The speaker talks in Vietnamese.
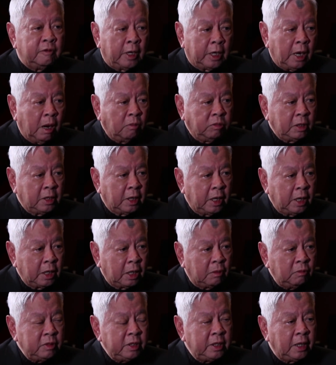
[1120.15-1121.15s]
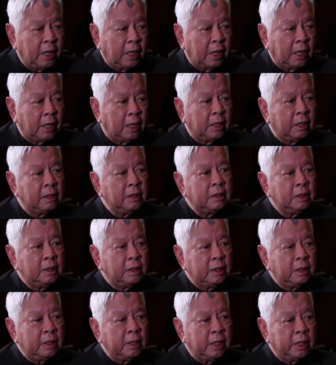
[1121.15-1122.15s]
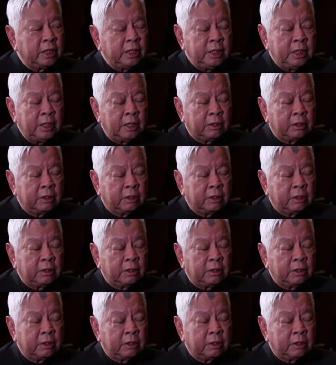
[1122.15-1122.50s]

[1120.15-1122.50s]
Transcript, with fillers: và đồng thời cũng nhờ là